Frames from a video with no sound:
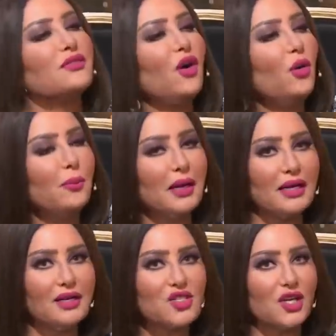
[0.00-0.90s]
حبك
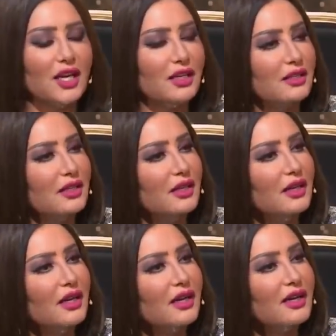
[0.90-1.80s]
لجيهان
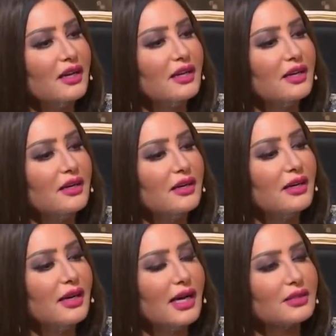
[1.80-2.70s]
أه
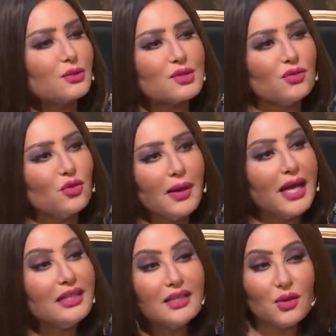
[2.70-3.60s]
حتوصفه
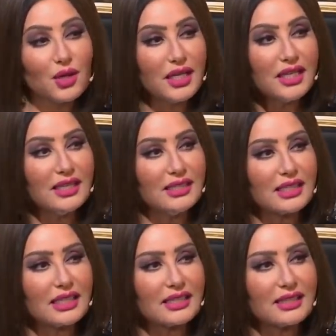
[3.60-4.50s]
باي اغنيه ليك؟